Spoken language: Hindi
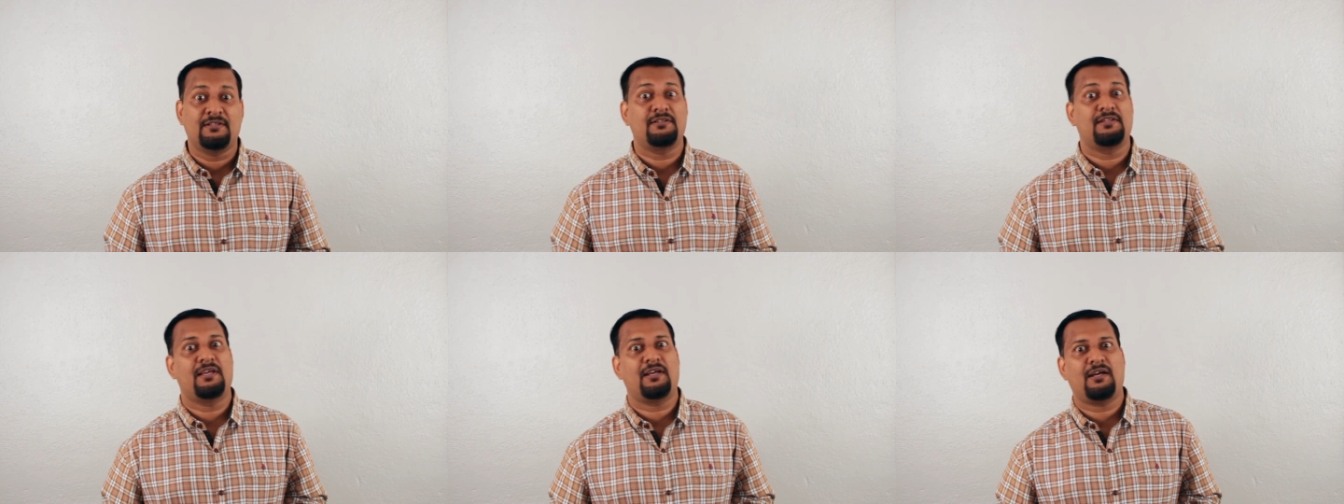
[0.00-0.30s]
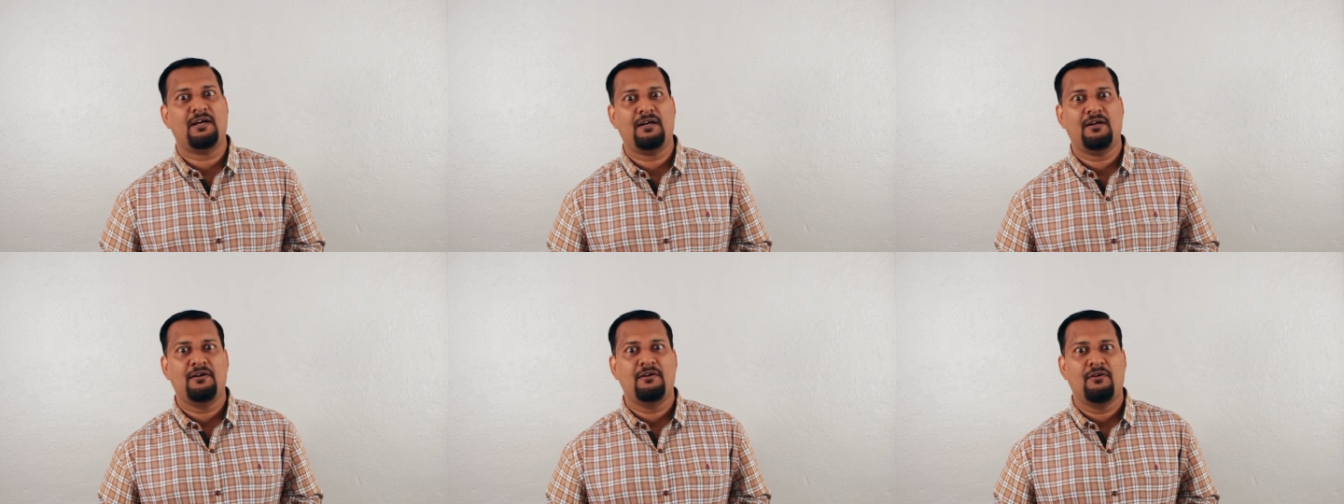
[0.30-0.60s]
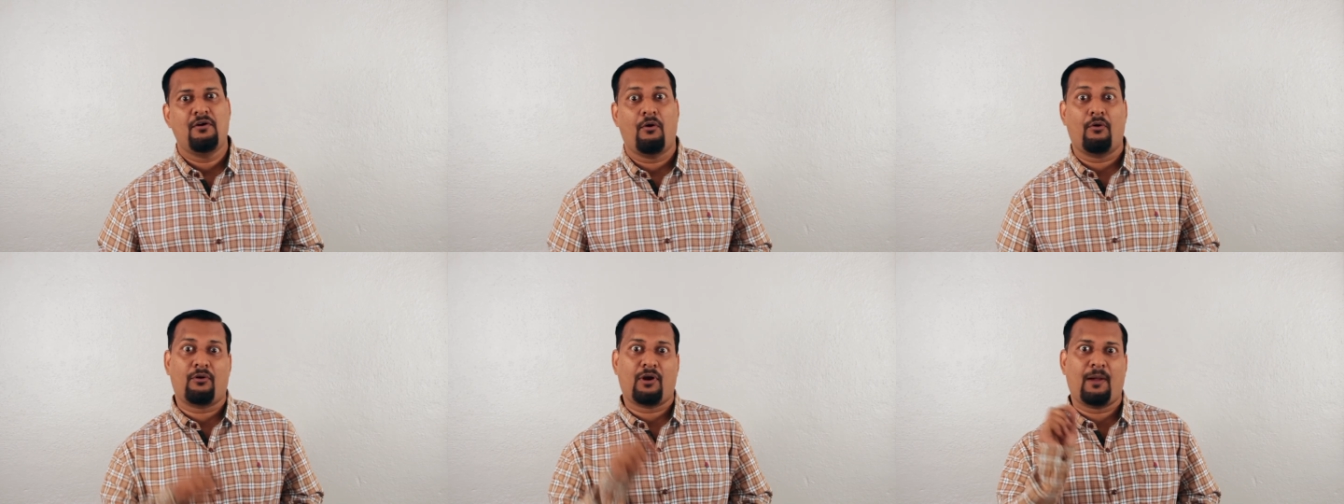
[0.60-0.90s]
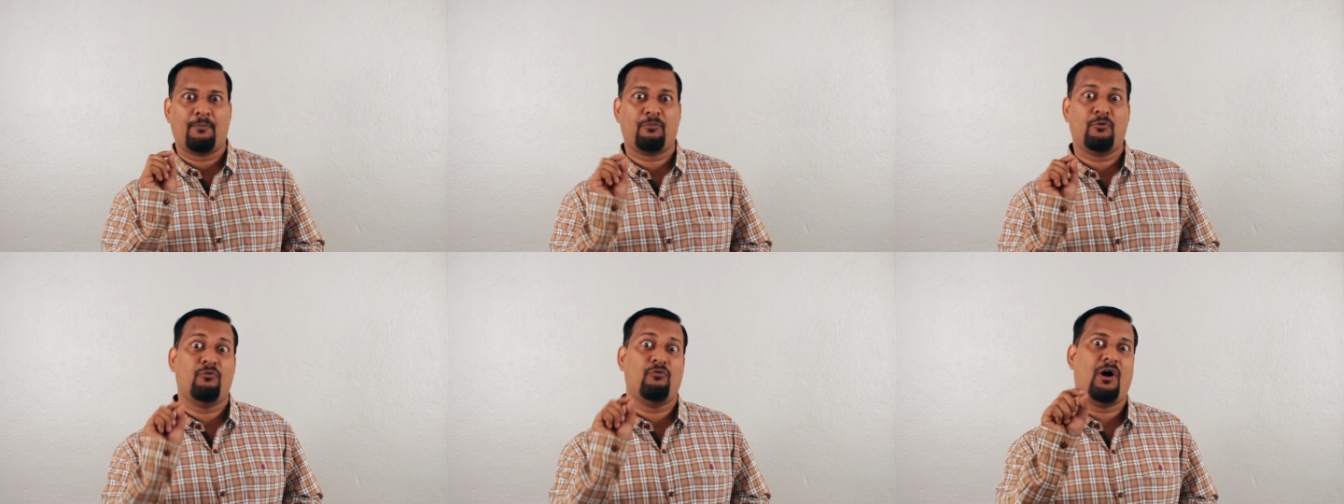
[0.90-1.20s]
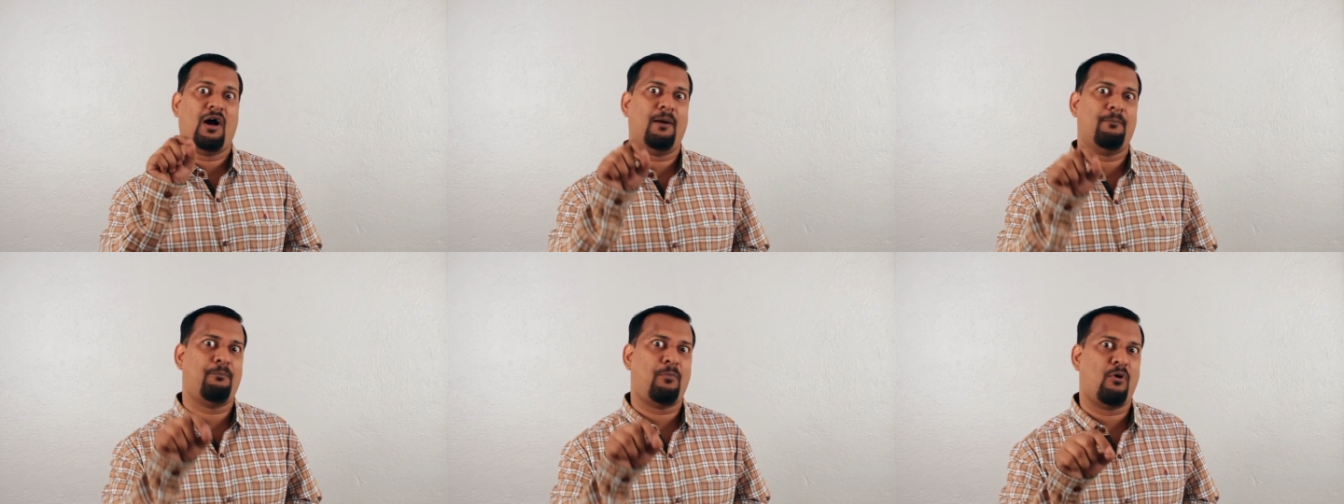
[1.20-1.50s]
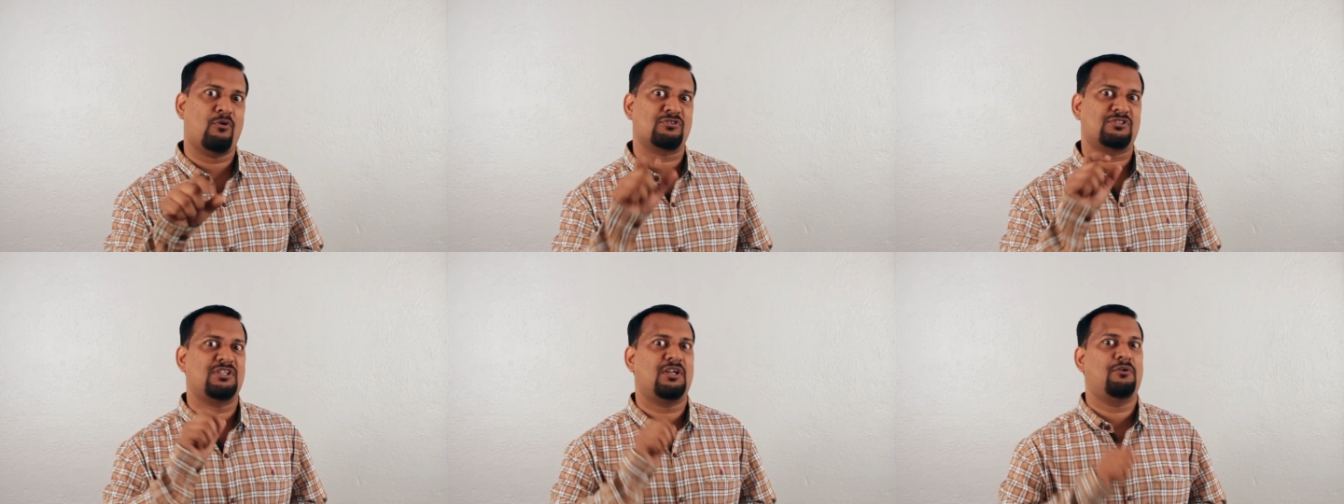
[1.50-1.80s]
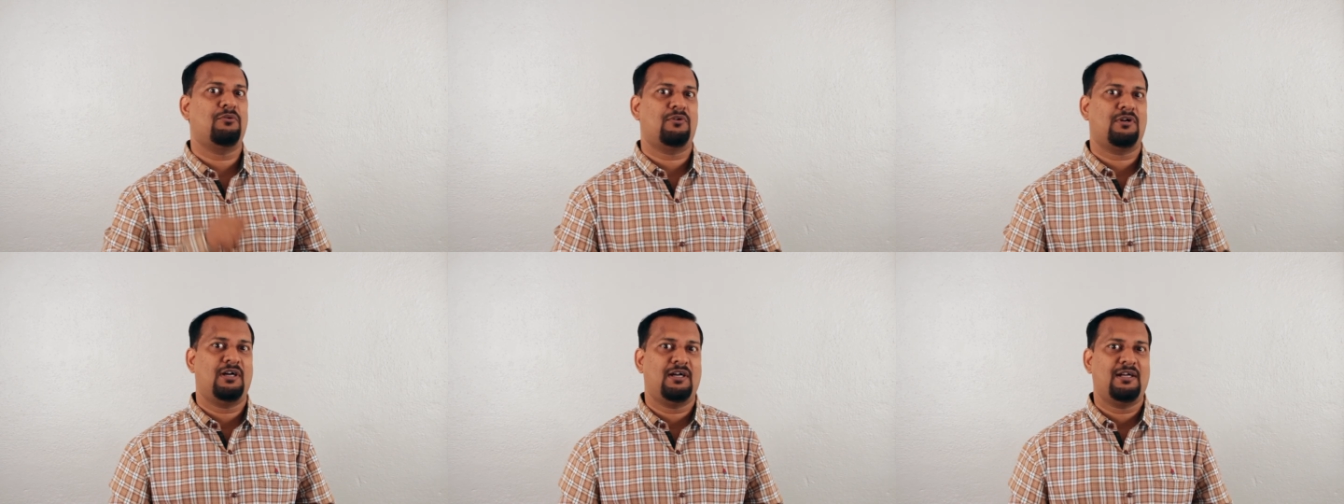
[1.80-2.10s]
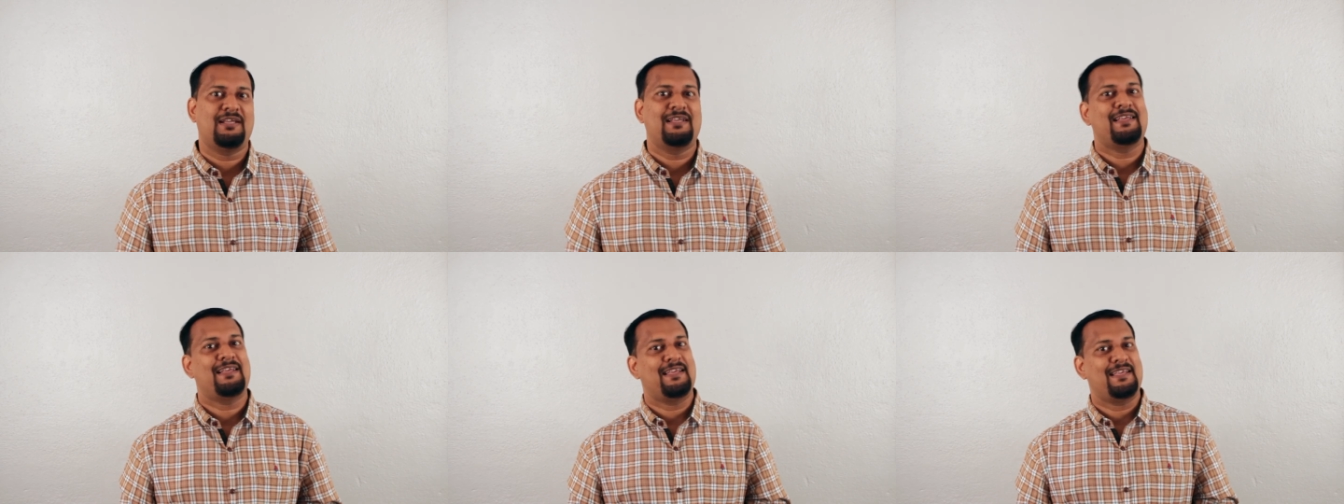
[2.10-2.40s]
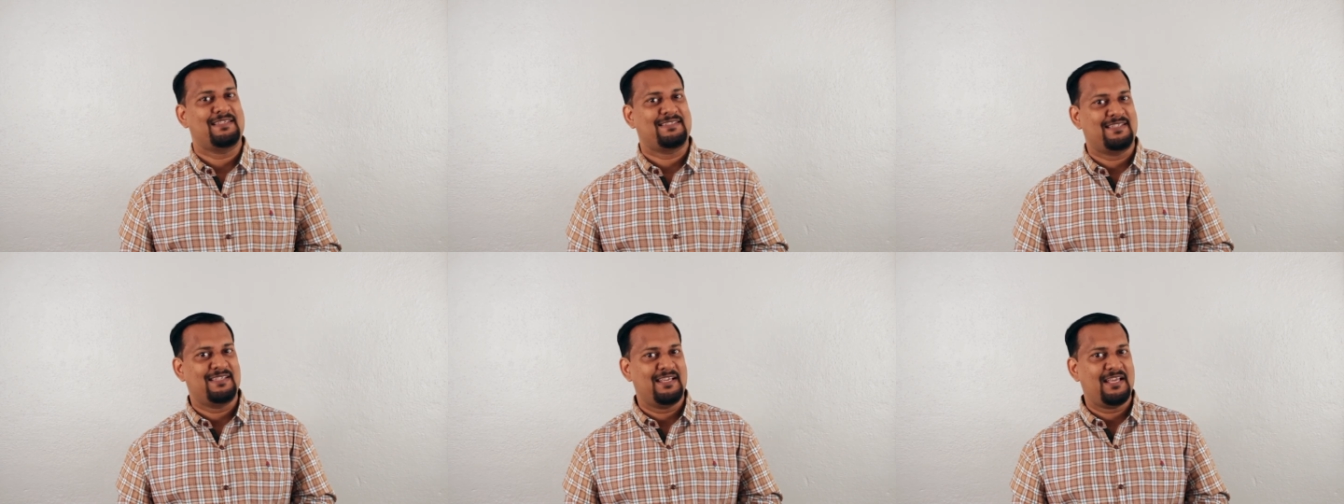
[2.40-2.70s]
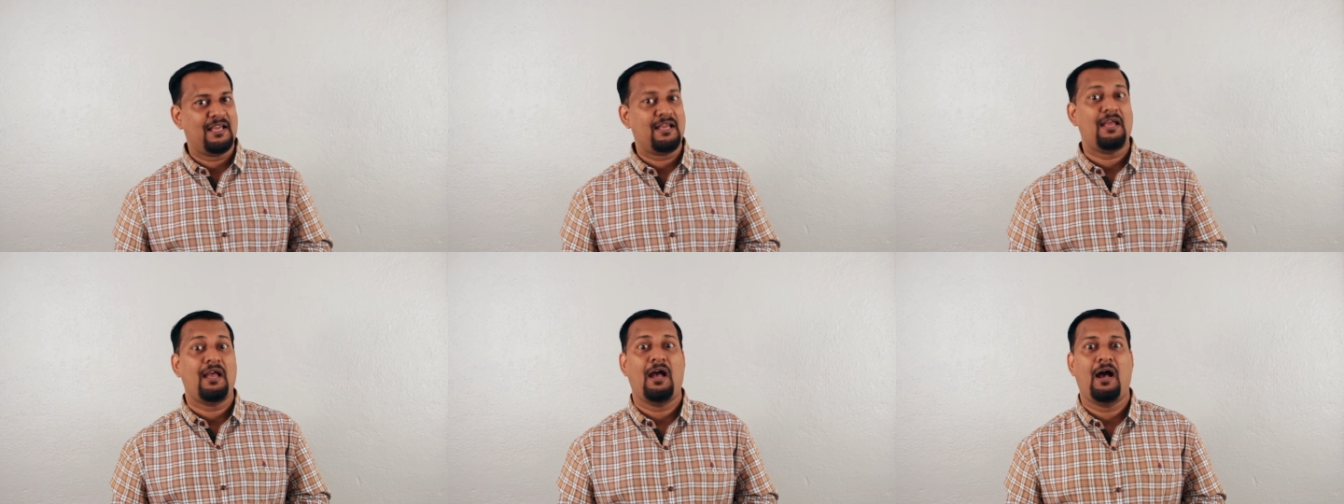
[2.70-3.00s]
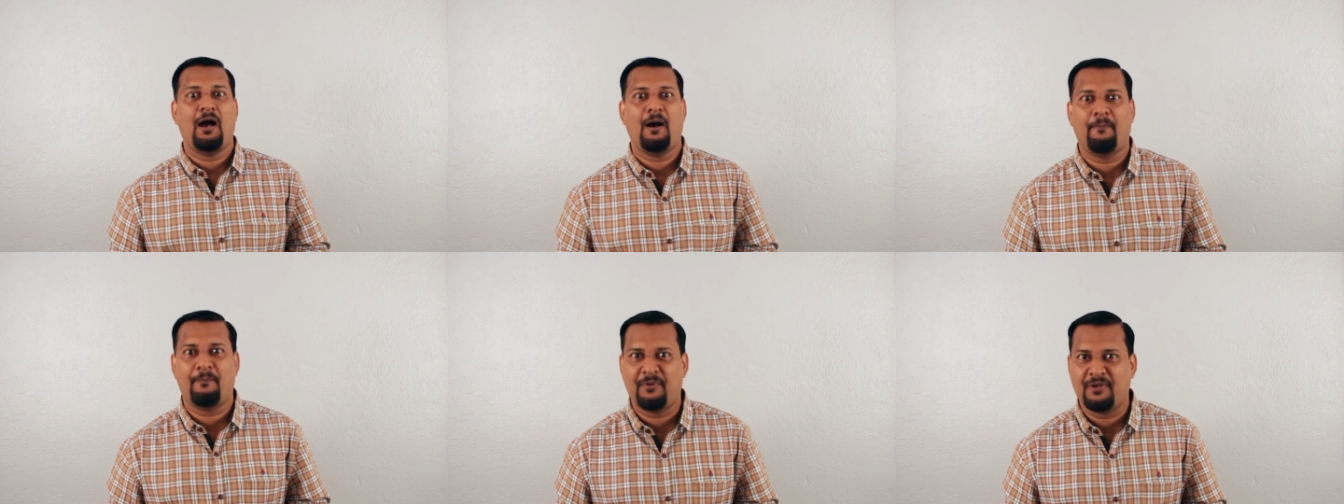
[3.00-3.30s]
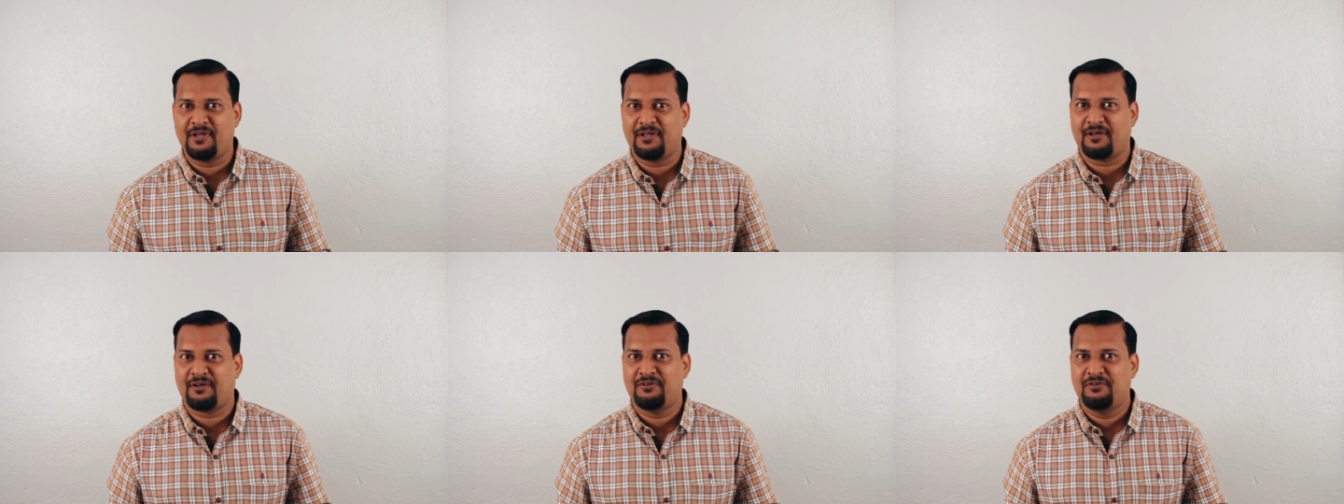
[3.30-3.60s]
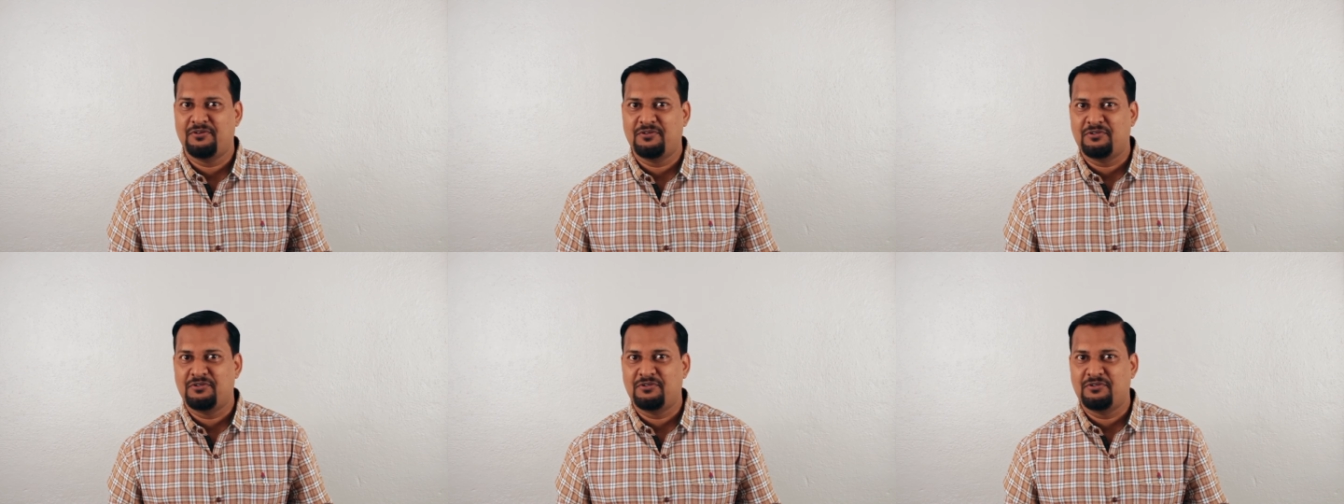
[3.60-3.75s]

देखा और आपको वहाँ पहुँचना होगा इसलिए अपियर